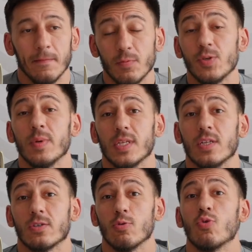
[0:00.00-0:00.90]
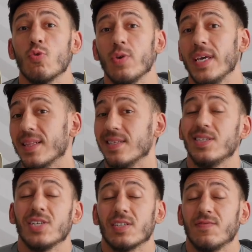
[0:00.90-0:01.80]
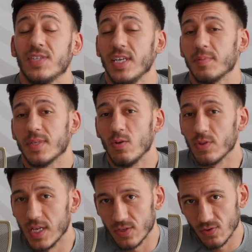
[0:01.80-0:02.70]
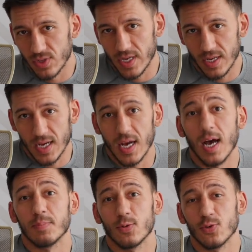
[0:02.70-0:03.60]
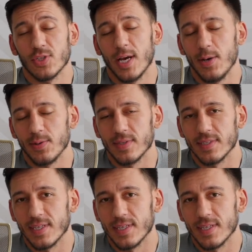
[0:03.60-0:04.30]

В общем, это на слуху, и это сейчас все абсолютно осуждают, а, обсуждают.